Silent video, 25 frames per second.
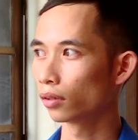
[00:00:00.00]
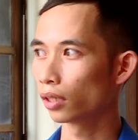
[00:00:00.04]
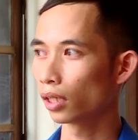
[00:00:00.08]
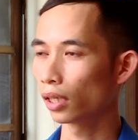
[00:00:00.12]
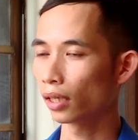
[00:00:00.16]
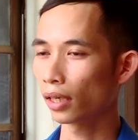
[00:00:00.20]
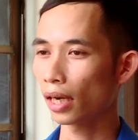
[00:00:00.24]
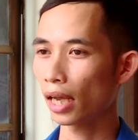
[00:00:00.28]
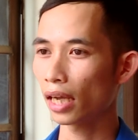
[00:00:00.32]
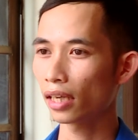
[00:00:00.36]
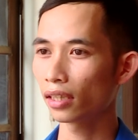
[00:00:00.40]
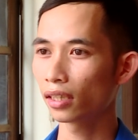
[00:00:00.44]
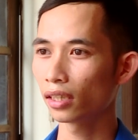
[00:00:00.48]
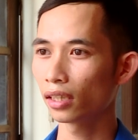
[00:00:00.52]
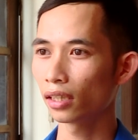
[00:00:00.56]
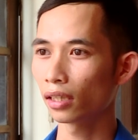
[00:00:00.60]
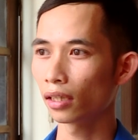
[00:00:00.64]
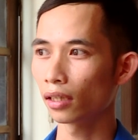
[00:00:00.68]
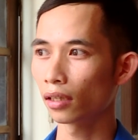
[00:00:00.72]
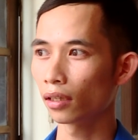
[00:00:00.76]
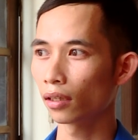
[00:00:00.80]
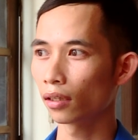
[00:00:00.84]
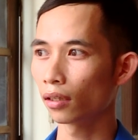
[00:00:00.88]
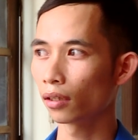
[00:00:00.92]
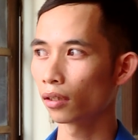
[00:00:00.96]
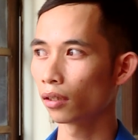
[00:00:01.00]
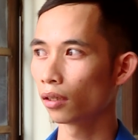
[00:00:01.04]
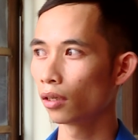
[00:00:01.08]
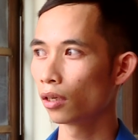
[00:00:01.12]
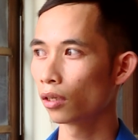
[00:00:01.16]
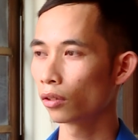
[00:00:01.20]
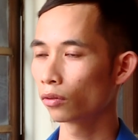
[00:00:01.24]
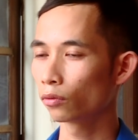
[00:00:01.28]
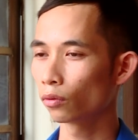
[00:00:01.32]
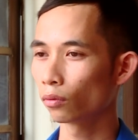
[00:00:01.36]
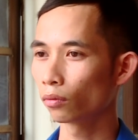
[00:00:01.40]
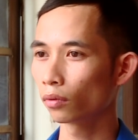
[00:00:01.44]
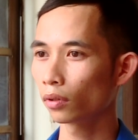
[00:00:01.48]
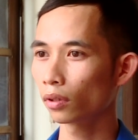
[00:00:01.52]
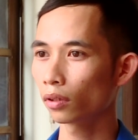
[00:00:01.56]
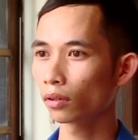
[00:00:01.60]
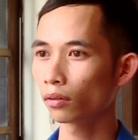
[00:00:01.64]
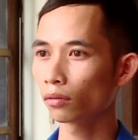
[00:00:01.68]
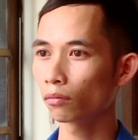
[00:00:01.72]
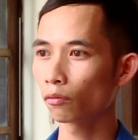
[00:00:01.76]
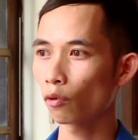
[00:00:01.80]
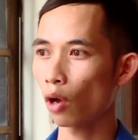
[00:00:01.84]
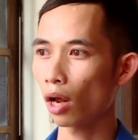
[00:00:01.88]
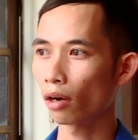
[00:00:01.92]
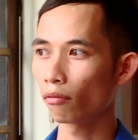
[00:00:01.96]
hiện nay thì à,
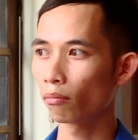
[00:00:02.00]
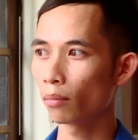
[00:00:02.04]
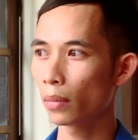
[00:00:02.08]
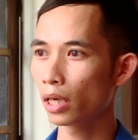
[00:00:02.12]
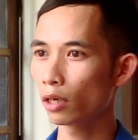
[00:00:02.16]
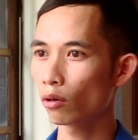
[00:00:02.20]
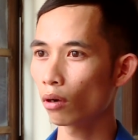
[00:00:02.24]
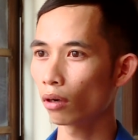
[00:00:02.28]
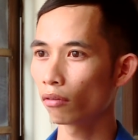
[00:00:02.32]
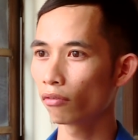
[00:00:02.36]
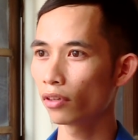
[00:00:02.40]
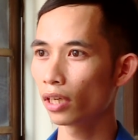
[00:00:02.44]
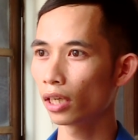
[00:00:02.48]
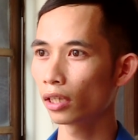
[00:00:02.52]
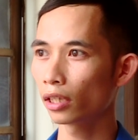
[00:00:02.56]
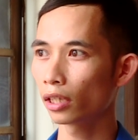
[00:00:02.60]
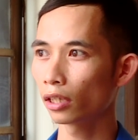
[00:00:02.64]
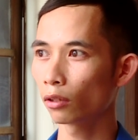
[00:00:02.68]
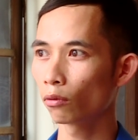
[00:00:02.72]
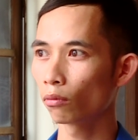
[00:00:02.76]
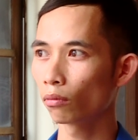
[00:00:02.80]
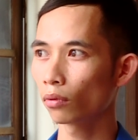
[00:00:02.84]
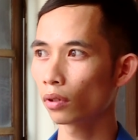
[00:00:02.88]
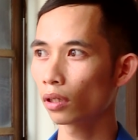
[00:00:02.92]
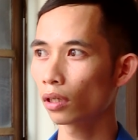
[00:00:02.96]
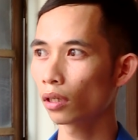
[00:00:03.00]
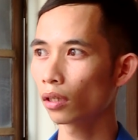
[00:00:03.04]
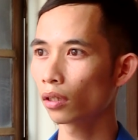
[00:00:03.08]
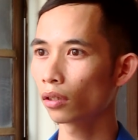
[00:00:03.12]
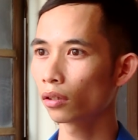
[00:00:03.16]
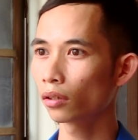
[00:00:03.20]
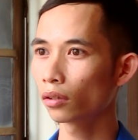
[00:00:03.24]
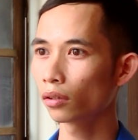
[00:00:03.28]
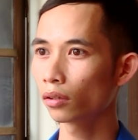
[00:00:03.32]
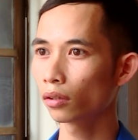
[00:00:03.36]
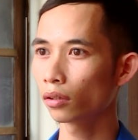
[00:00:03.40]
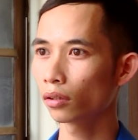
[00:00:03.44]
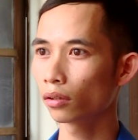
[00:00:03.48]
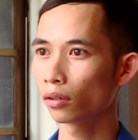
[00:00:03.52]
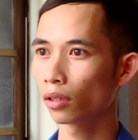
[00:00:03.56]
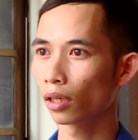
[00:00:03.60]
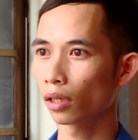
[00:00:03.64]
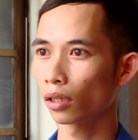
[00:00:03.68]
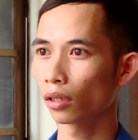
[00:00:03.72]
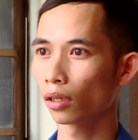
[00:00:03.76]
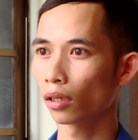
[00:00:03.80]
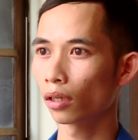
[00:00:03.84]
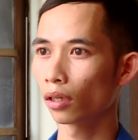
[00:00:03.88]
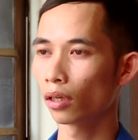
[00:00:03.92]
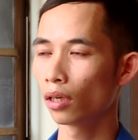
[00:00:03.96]
chúng đoàn bên đoàn viên thì cũng ờ,
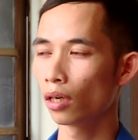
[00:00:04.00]
được